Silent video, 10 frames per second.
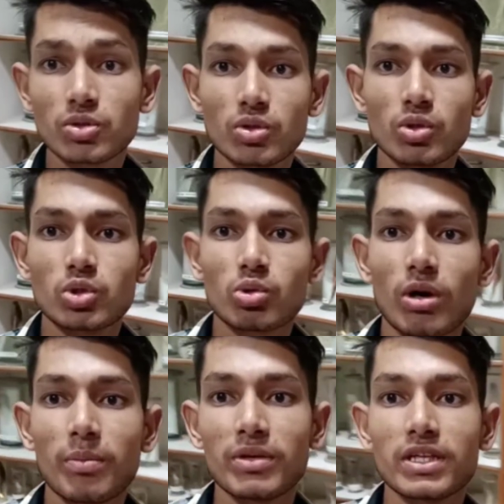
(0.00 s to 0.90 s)
सो so,
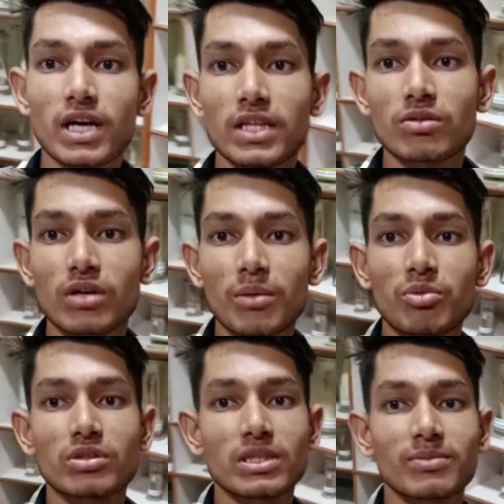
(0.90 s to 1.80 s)
दोस्तों अब मैं दिखाता हूँ
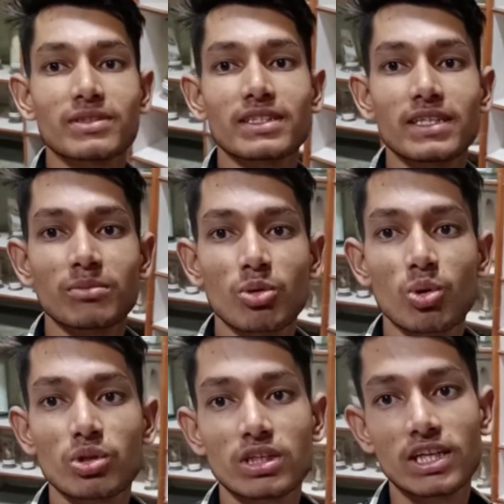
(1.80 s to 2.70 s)
आपको सबसे
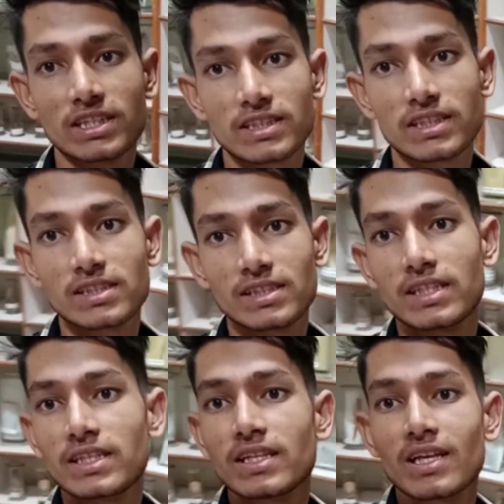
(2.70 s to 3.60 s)
बहुत ही अच्छी चीज़